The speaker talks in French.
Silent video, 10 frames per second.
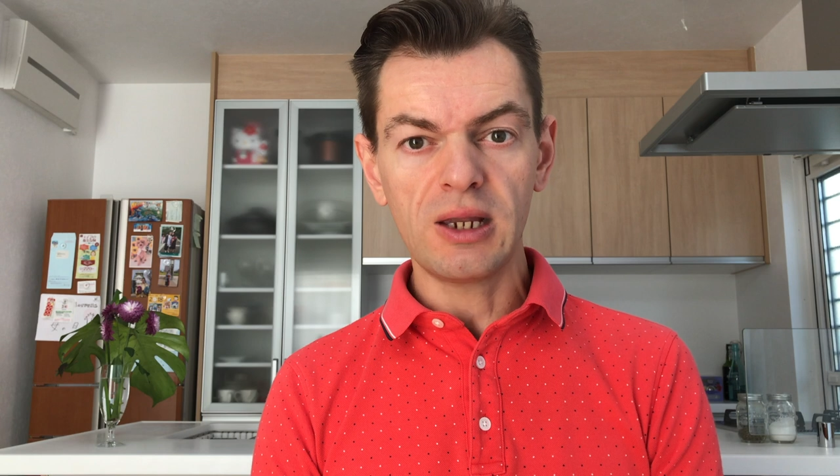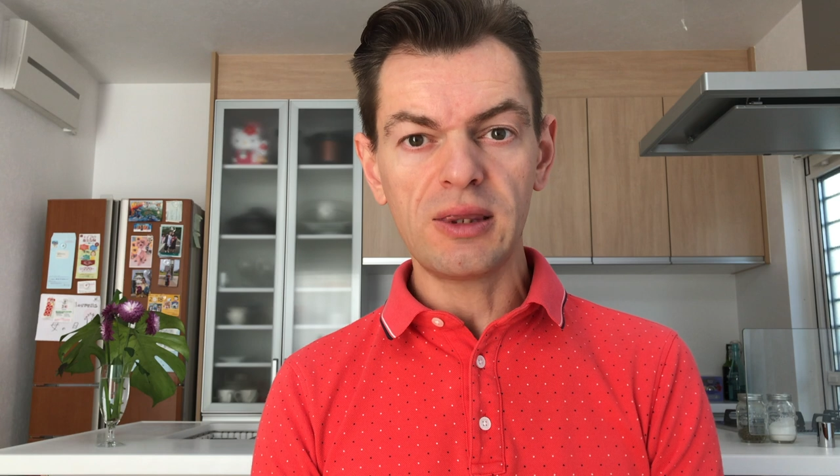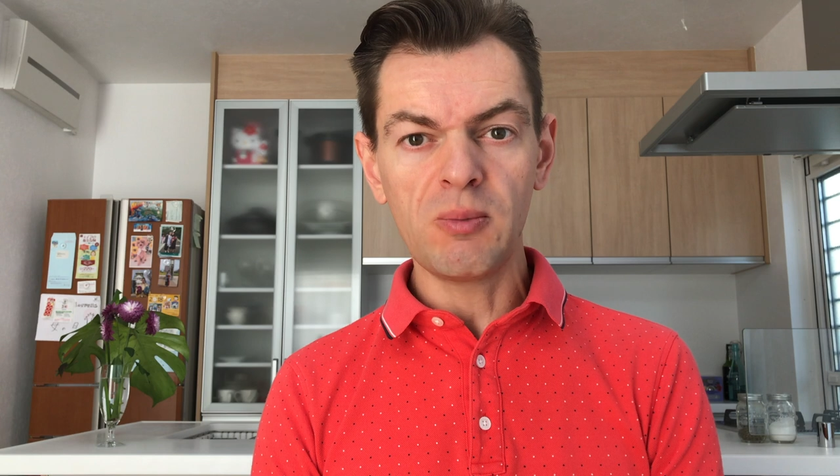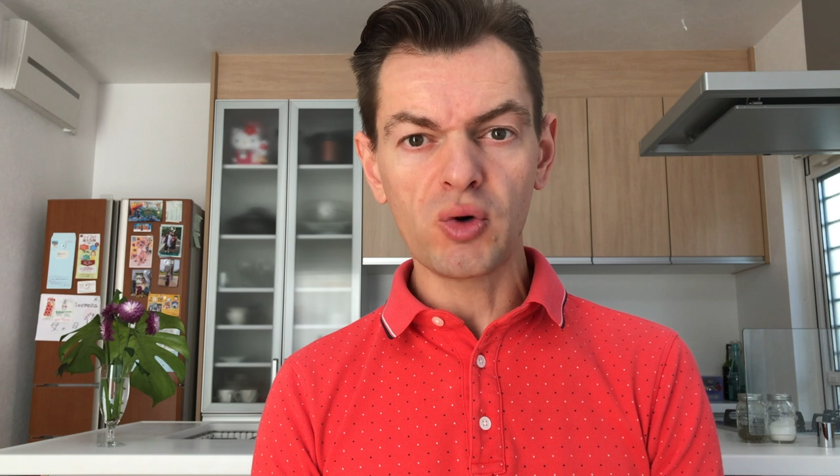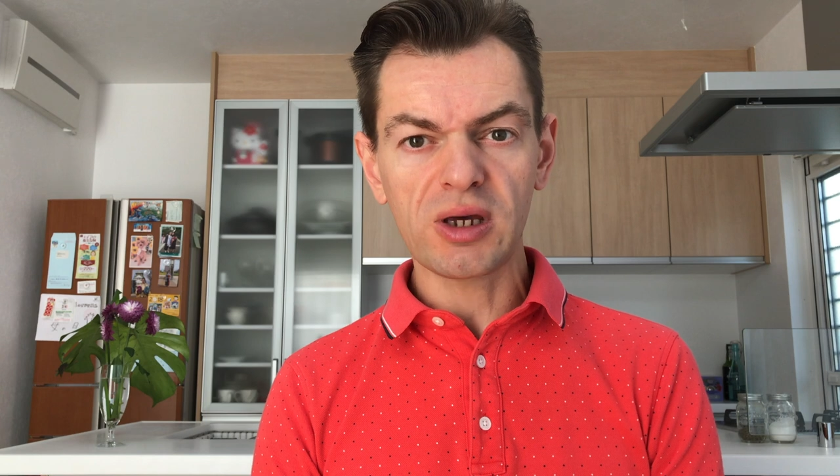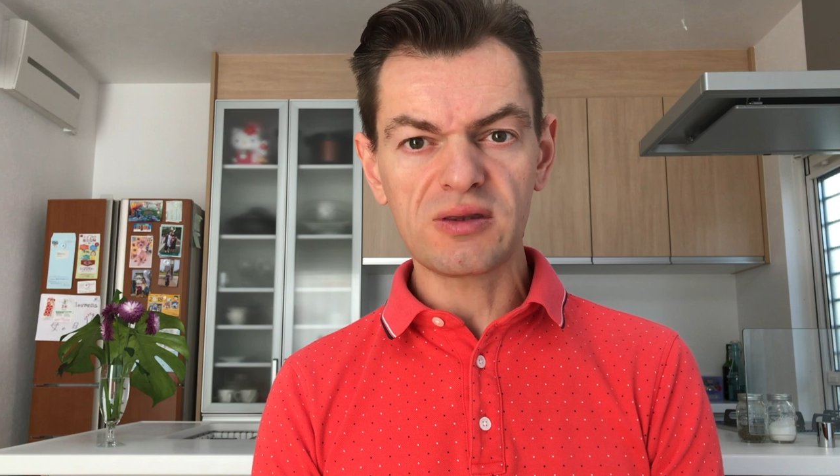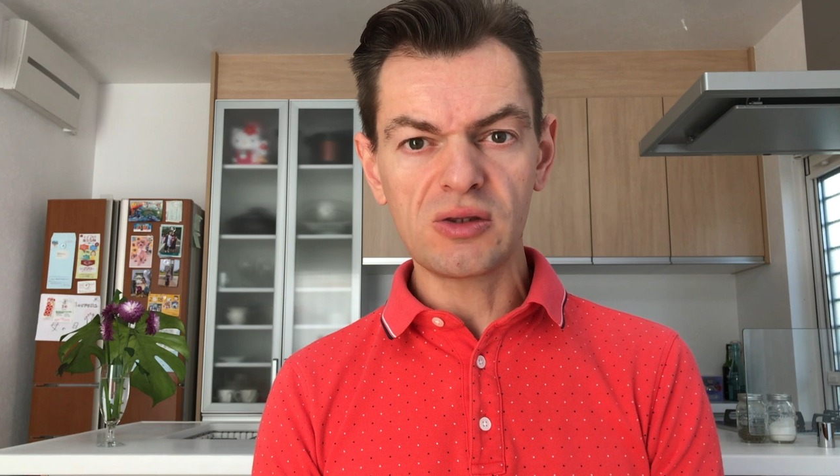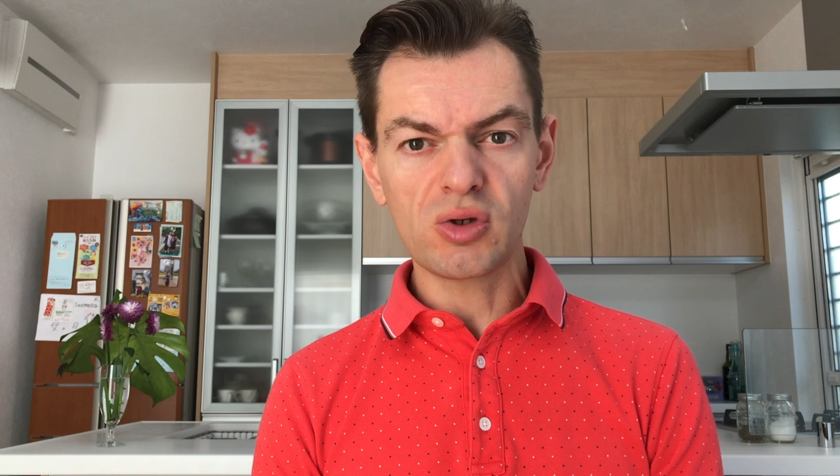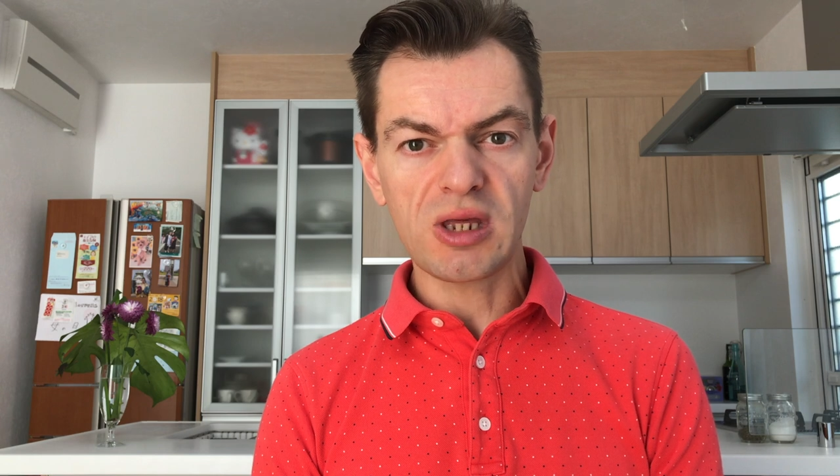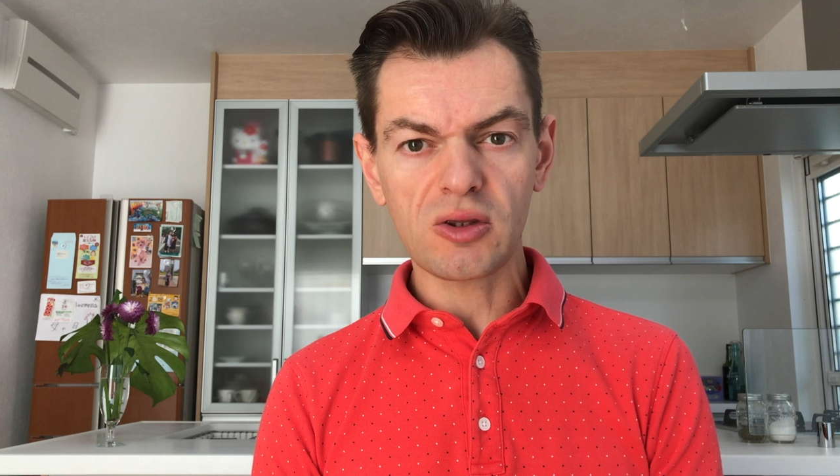La démocratie
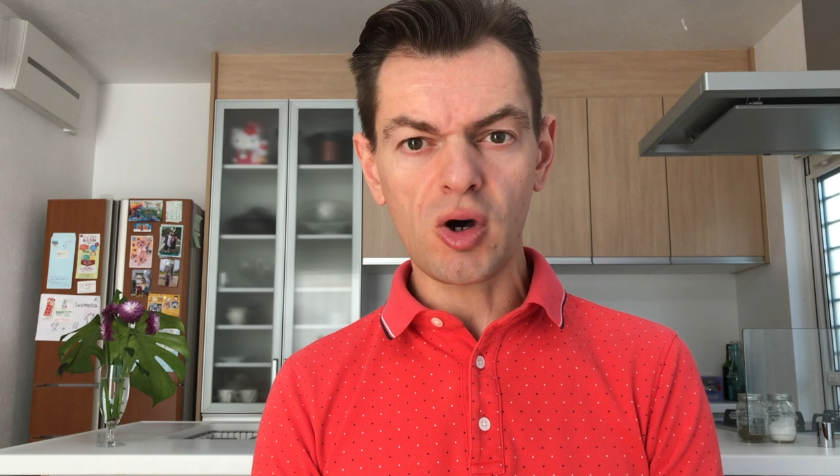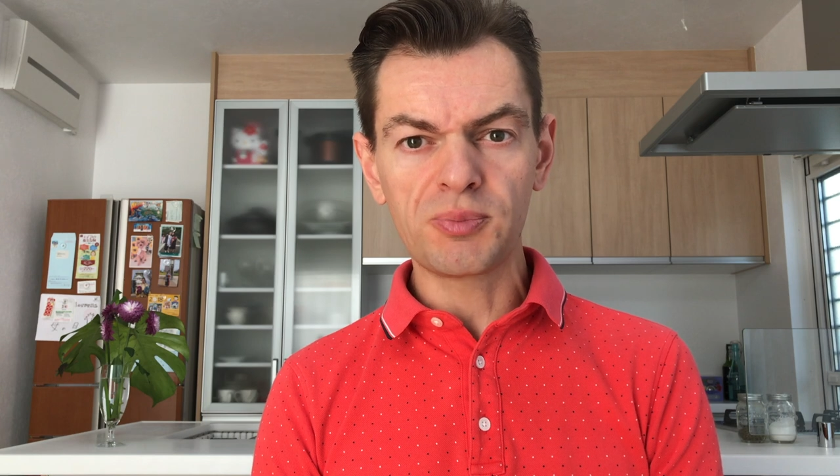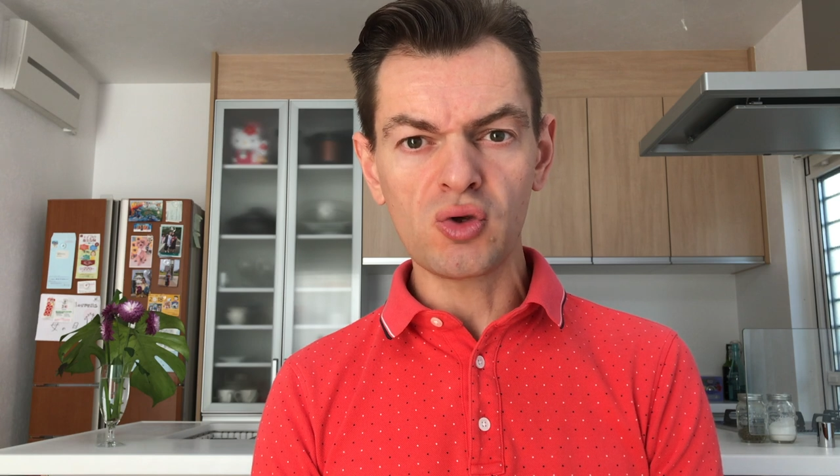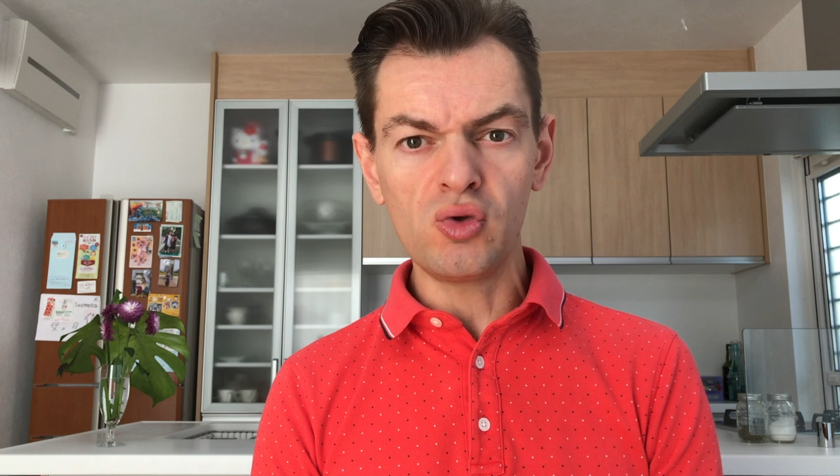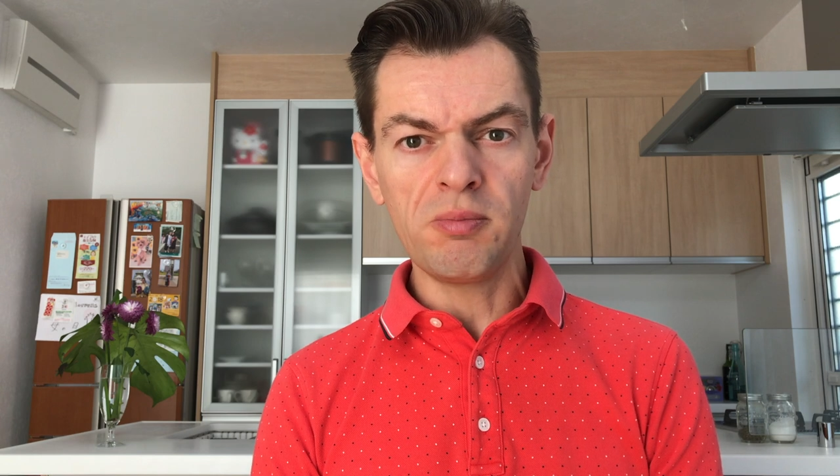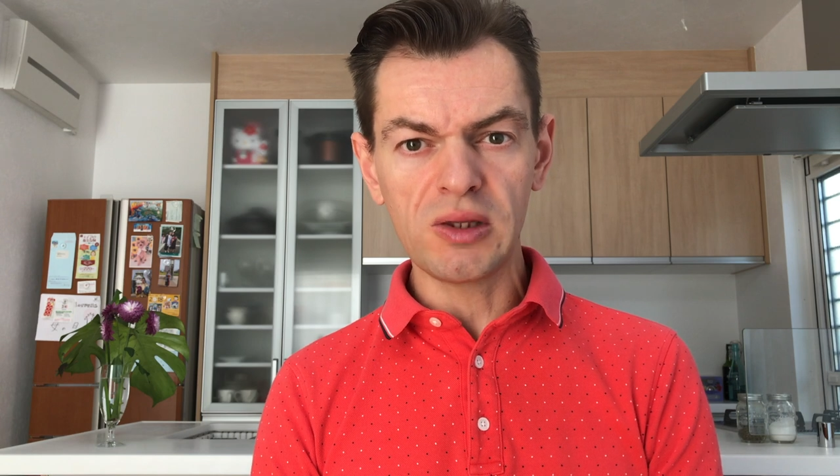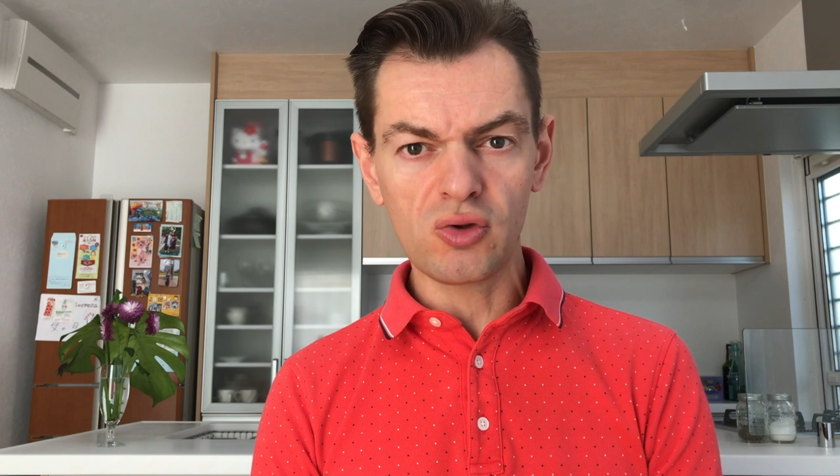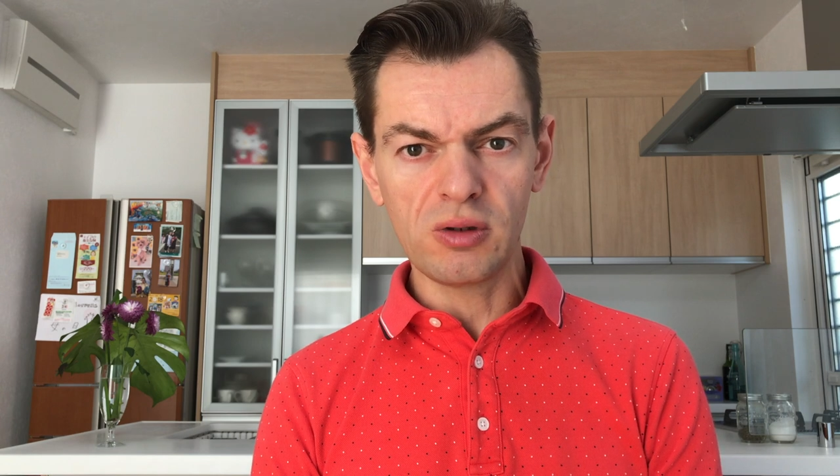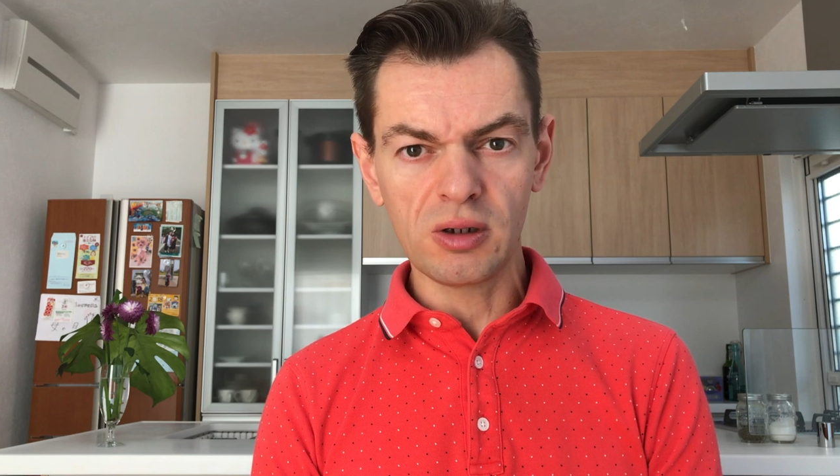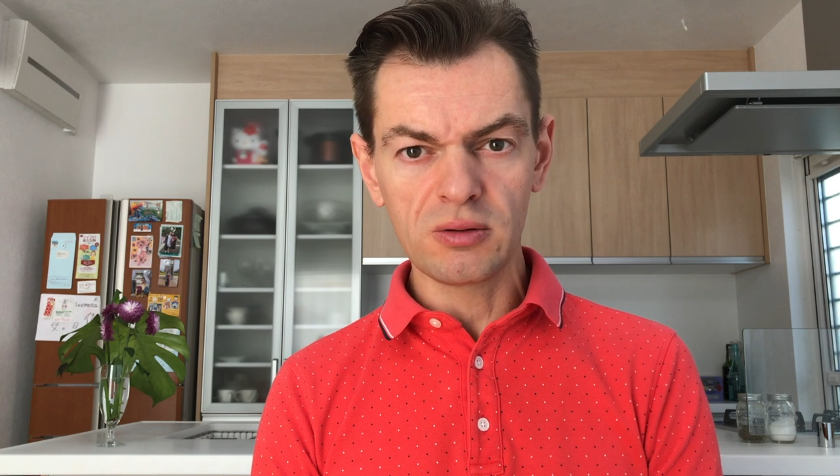doit être obtenue
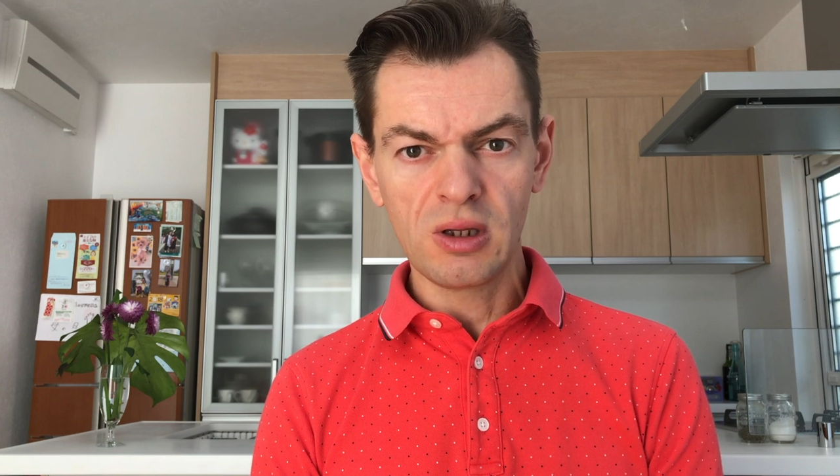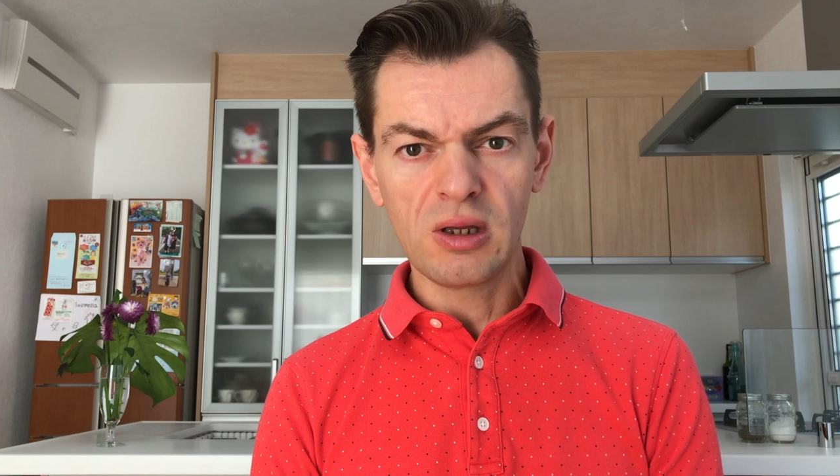maintenant,